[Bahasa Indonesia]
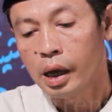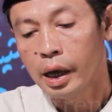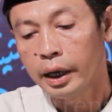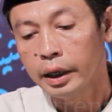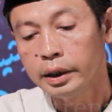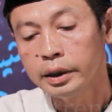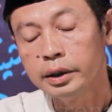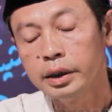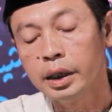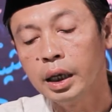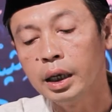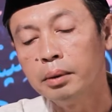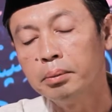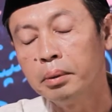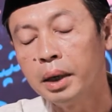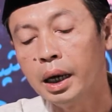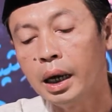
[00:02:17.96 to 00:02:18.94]
Hai
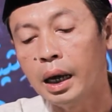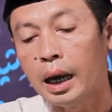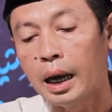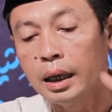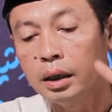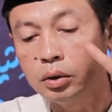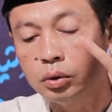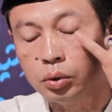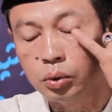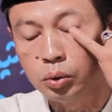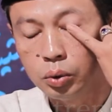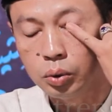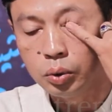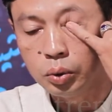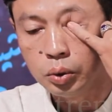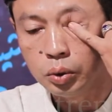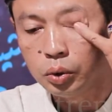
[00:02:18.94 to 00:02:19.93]
jalma anu
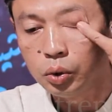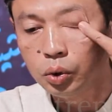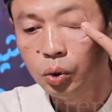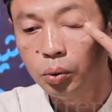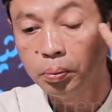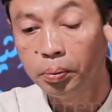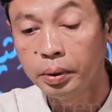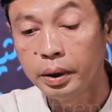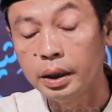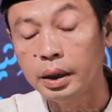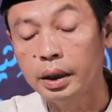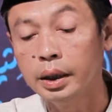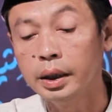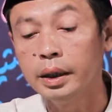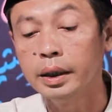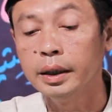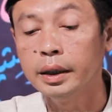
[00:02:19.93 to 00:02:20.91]
nyupri
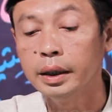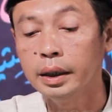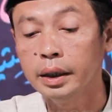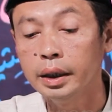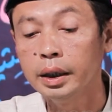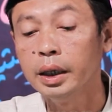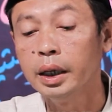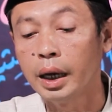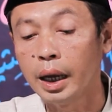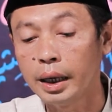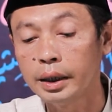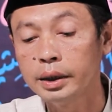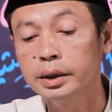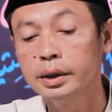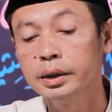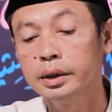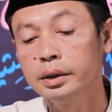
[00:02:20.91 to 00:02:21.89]

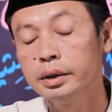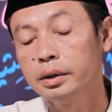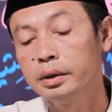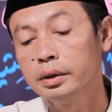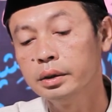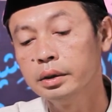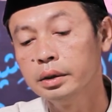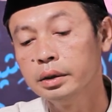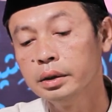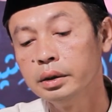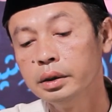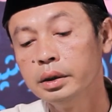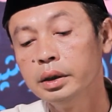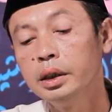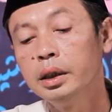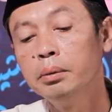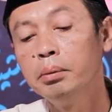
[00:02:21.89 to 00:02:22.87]
ikhlas
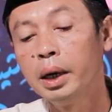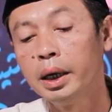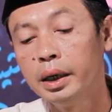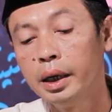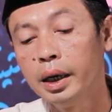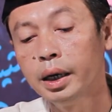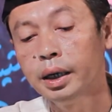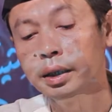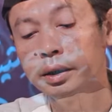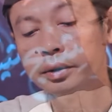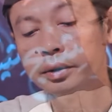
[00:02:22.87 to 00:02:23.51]
jeng ibadah